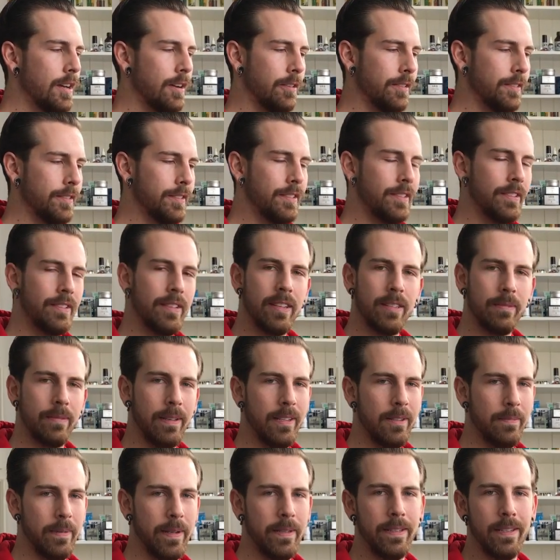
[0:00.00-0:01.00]
Und
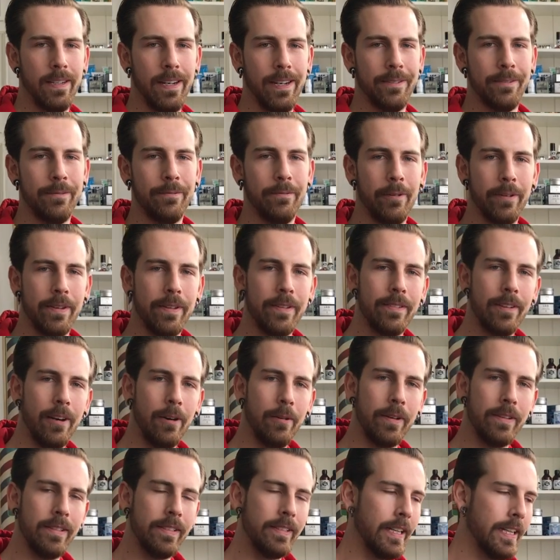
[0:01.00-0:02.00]
deswegen springt die gleich sofort ins
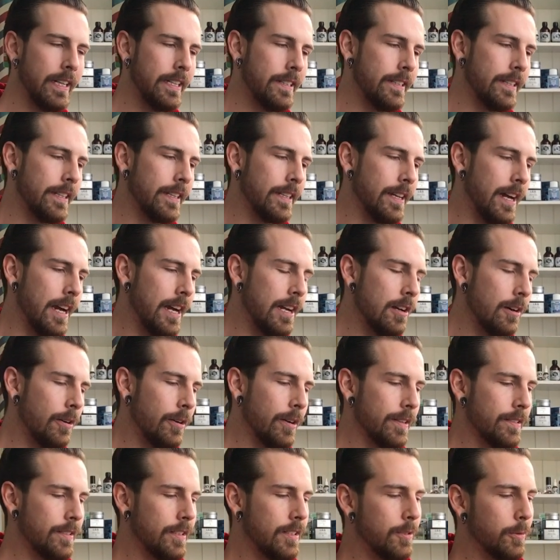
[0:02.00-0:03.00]
Auge. Sieht richtig geil
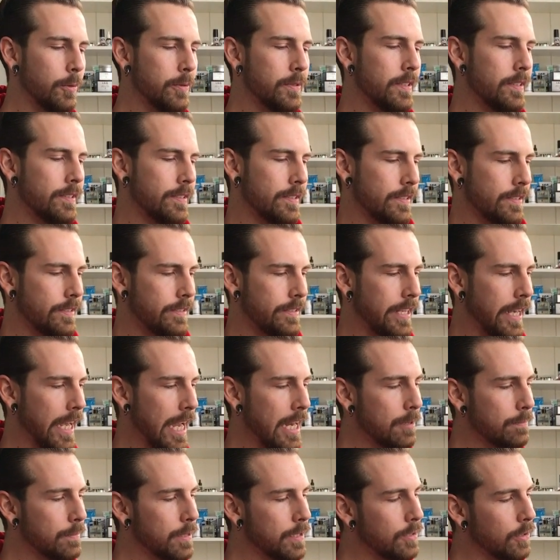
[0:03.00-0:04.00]
aus. Die Dose ist
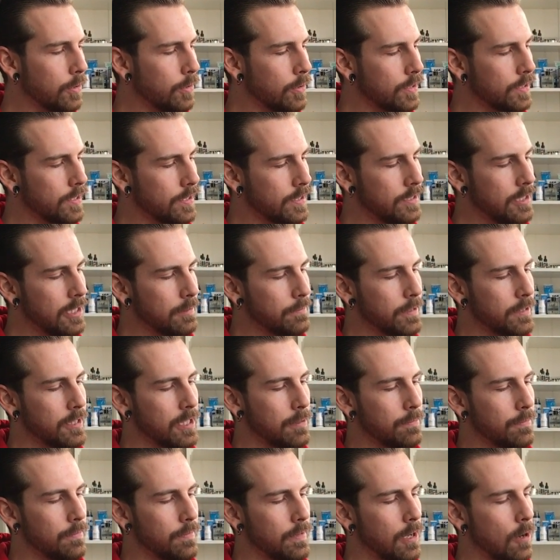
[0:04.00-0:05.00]
direkt bedruckt, nicht mit
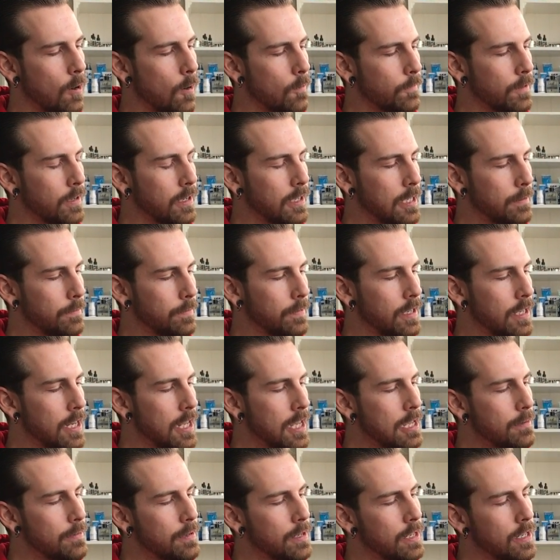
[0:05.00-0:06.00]
einem aufgeklebten
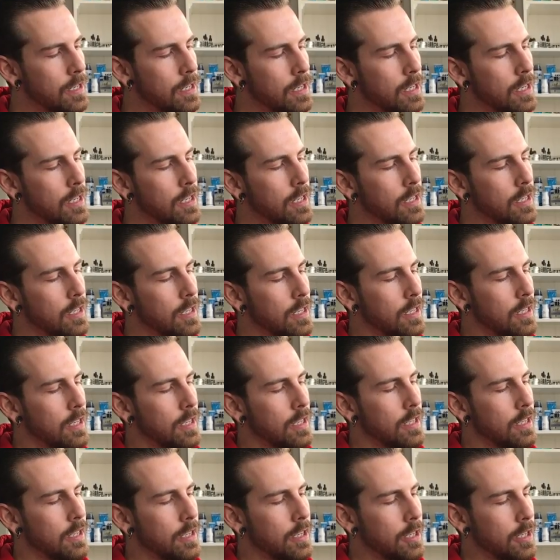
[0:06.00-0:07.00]
Label.
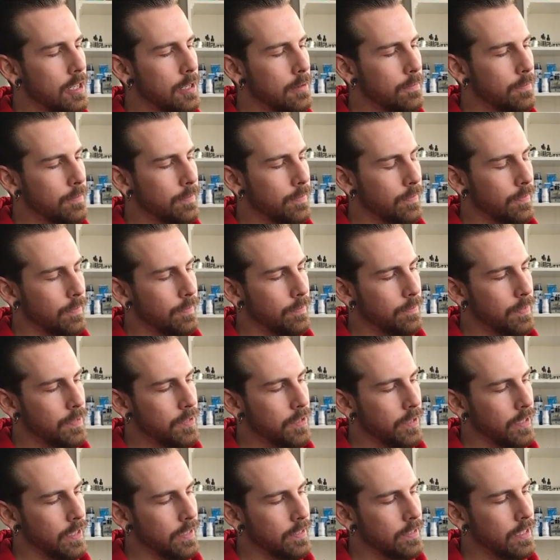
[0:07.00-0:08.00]
Ähm,
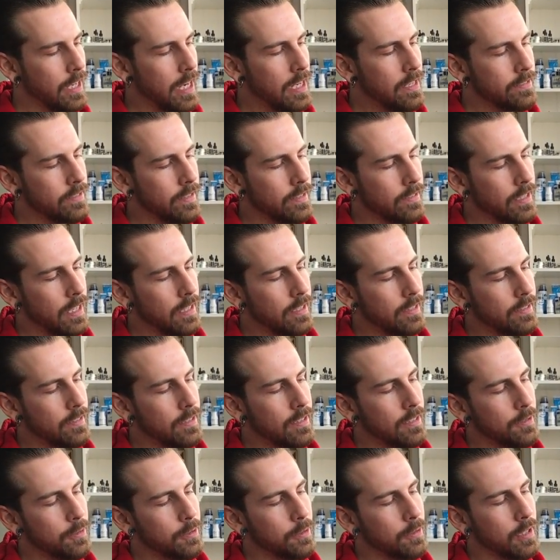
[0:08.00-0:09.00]
besonders geil ist, dass alles
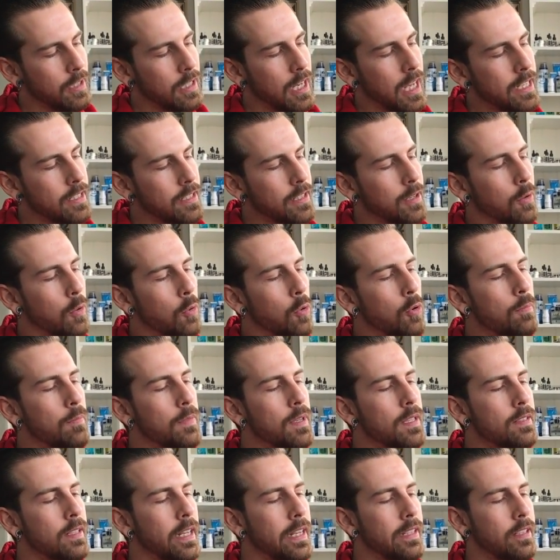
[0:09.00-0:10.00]
hier so leicht
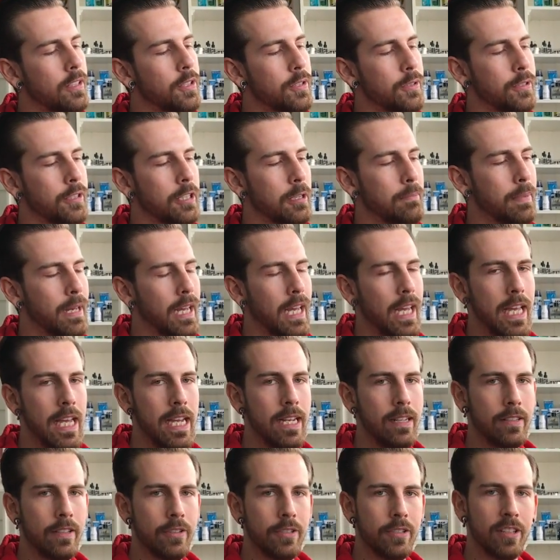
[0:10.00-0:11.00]
erhoben ist, richtig schön
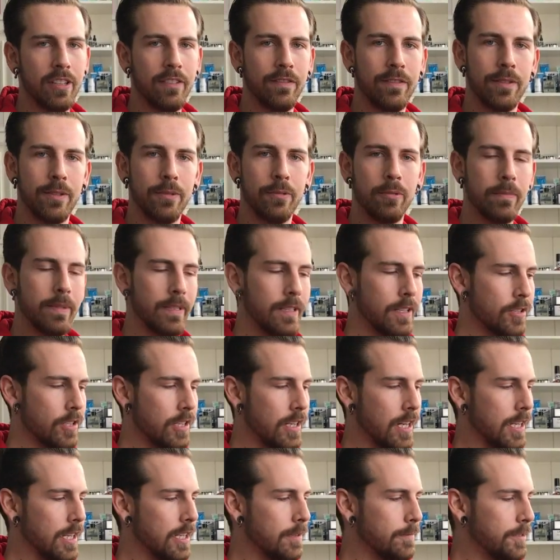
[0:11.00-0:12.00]
geprägt. Der Schriftzug mit der
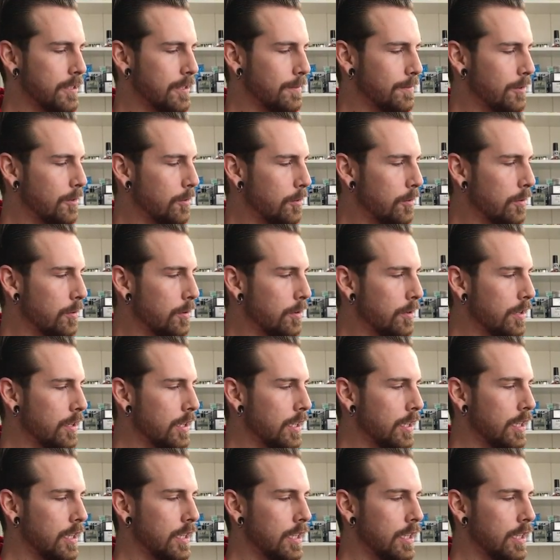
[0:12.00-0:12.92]
Schlange, mit dem Logo.